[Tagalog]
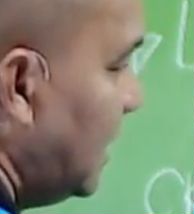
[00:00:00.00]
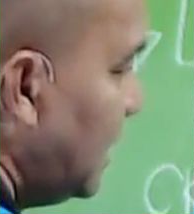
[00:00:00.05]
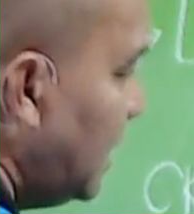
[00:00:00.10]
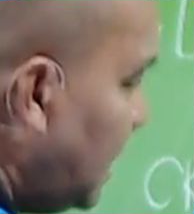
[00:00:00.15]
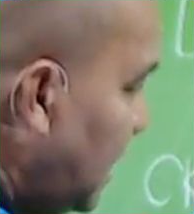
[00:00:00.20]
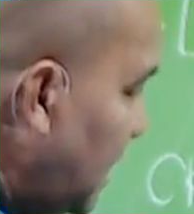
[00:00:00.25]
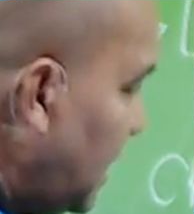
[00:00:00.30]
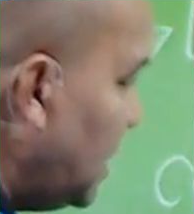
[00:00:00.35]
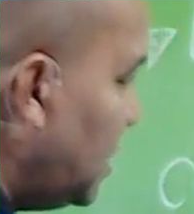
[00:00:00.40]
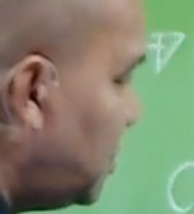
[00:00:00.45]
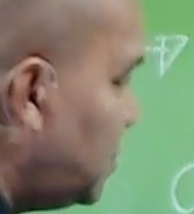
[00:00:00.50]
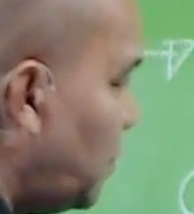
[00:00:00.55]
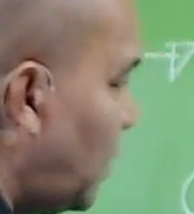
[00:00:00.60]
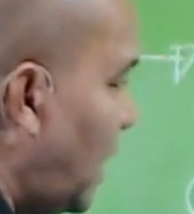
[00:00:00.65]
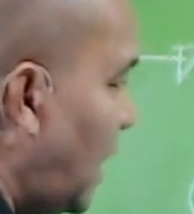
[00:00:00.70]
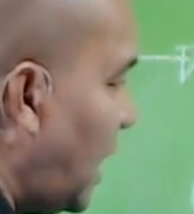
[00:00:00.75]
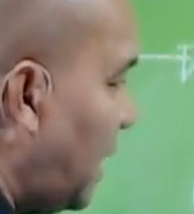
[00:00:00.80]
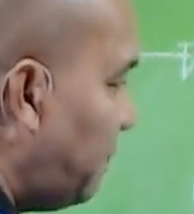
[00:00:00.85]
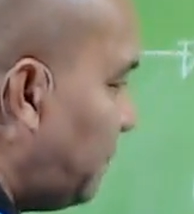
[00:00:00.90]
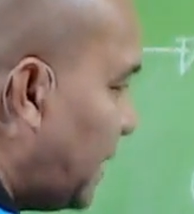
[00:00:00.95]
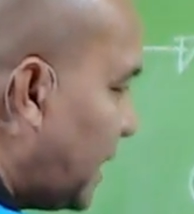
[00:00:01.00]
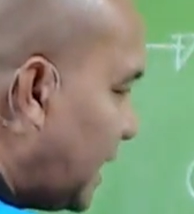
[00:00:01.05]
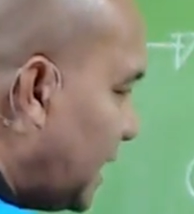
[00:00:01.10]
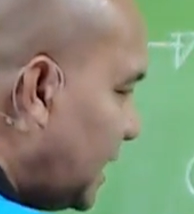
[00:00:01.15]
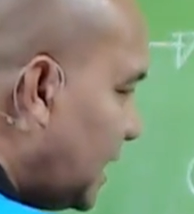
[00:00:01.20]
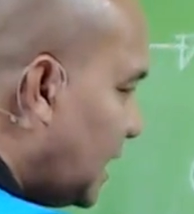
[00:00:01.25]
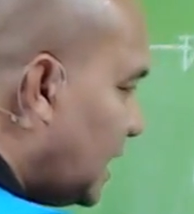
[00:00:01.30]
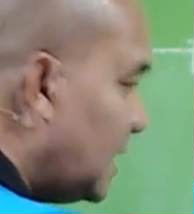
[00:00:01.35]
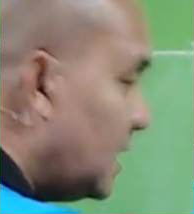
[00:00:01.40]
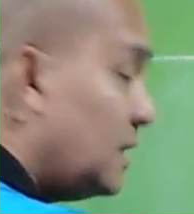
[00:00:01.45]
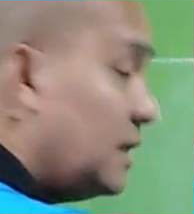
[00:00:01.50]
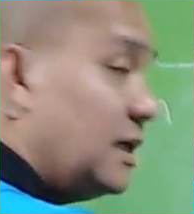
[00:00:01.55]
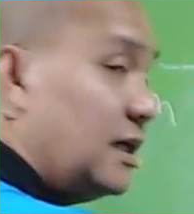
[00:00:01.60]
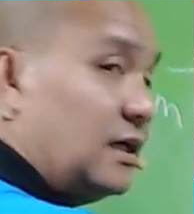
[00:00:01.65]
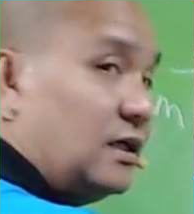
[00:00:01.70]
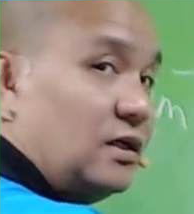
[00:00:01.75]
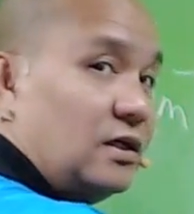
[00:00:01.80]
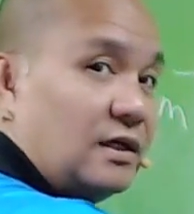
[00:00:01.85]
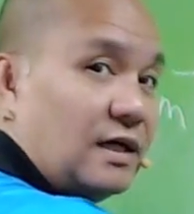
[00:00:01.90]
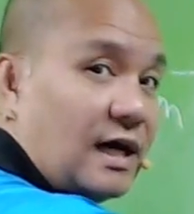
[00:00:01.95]
i issue ka pa rin ng
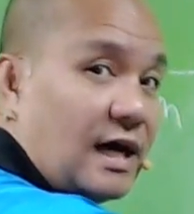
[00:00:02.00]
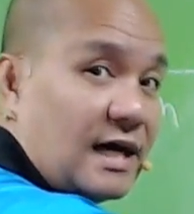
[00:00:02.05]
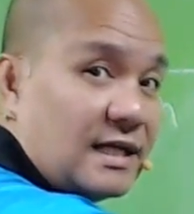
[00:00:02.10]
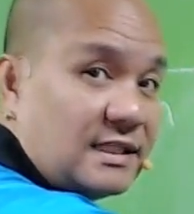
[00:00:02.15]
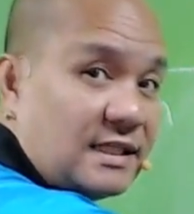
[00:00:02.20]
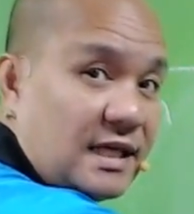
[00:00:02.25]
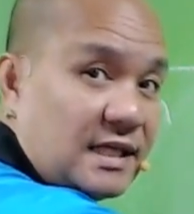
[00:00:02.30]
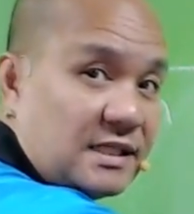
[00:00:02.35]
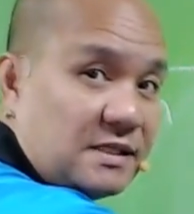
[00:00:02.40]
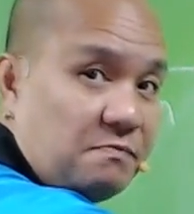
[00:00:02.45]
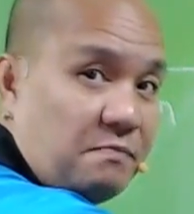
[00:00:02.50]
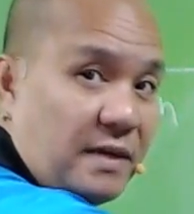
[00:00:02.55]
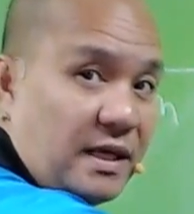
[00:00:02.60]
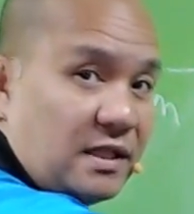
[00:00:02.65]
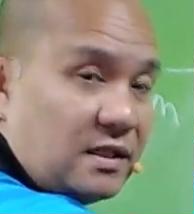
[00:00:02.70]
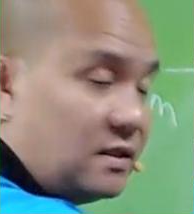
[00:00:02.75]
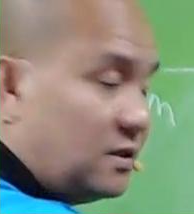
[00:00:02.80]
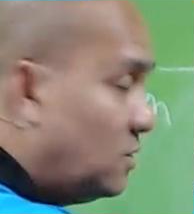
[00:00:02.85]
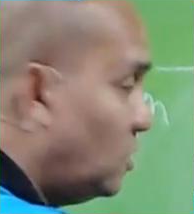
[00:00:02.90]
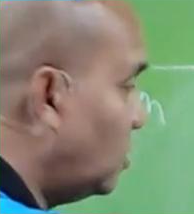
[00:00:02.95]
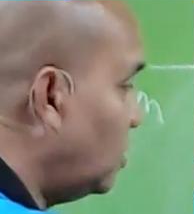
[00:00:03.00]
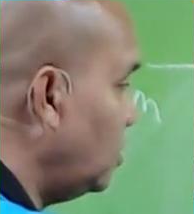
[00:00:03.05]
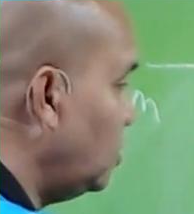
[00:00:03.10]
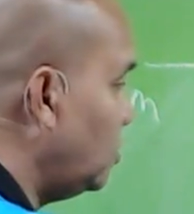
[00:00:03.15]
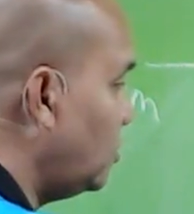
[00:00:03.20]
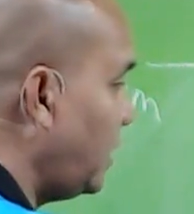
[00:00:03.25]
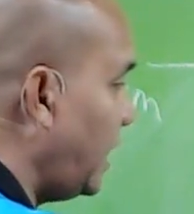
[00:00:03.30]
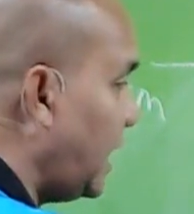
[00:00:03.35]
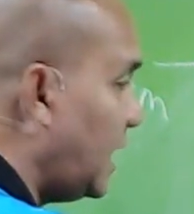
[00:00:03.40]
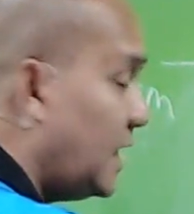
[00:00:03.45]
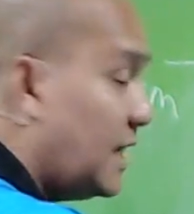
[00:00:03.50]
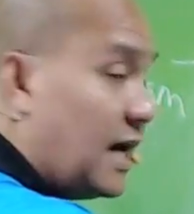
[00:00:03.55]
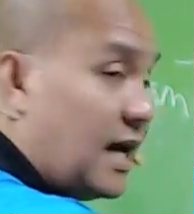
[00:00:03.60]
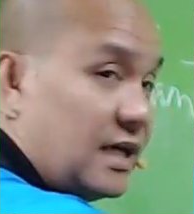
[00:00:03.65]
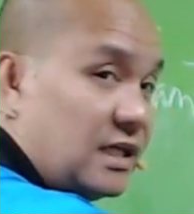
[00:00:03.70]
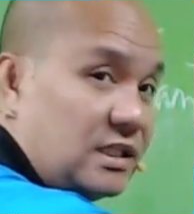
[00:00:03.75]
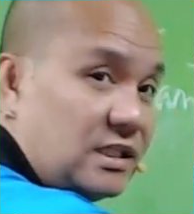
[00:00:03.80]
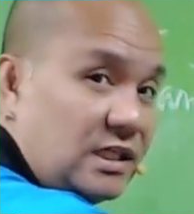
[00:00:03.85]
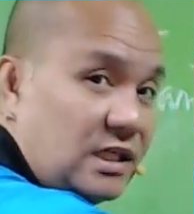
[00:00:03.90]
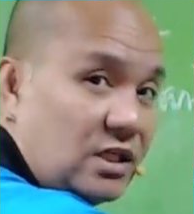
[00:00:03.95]
assessment o yung
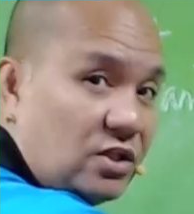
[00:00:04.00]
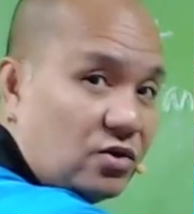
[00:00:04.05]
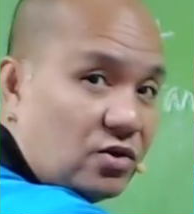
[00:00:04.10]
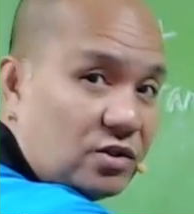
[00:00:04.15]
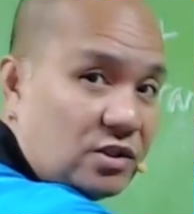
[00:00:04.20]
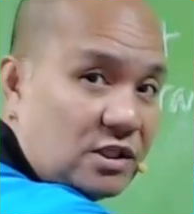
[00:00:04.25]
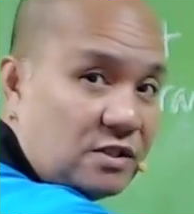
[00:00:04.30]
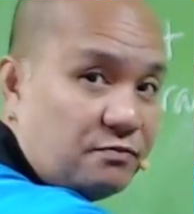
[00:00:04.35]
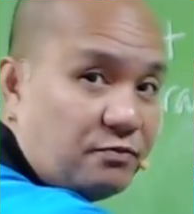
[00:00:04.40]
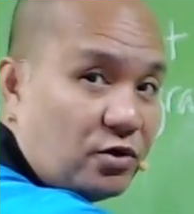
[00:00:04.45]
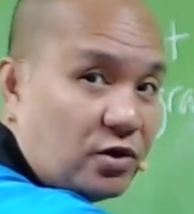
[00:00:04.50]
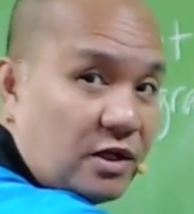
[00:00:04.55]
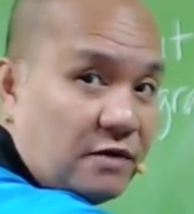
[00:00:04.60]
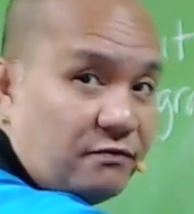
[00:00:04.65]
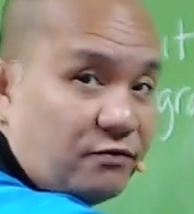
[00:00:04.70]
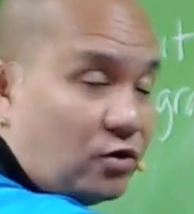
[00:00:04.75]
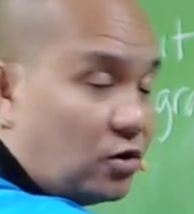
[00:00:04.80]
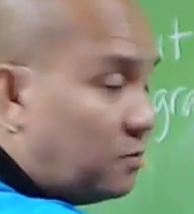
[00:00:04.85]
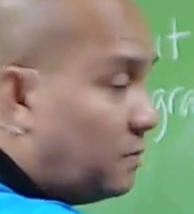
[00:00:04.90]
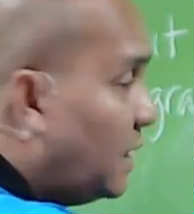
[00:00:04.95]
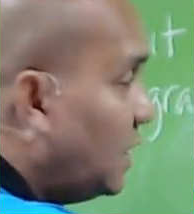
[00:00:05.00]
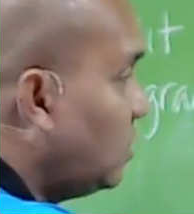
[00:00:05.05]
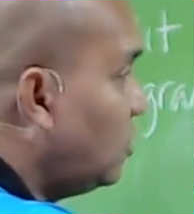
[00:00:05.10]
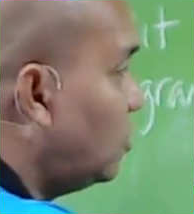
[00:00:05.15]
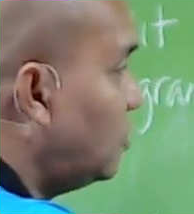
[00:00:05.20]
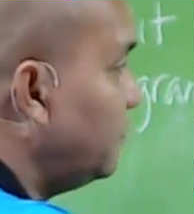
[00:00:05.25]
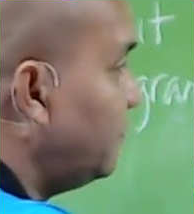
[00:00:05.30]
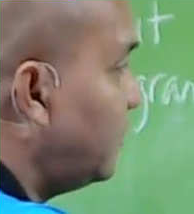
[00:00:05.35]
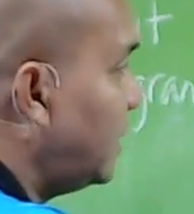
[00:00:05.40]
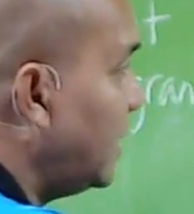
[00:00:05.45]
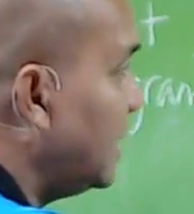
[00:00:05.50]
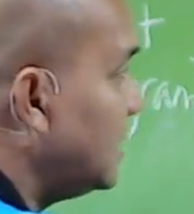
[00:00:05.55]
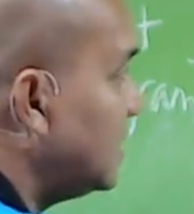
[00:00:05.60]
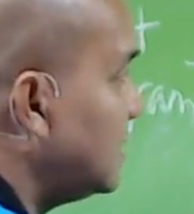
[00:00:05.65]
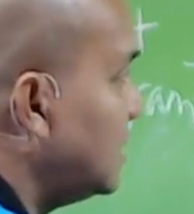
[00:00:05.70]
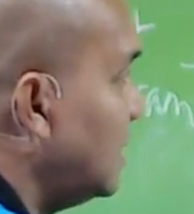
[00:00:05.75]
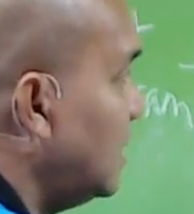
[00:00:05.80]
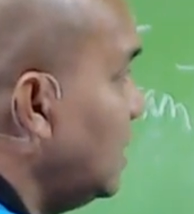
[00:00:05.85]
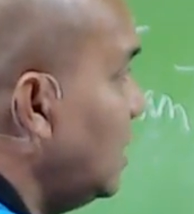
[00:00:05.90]
NIC, Notice for Informal Conference.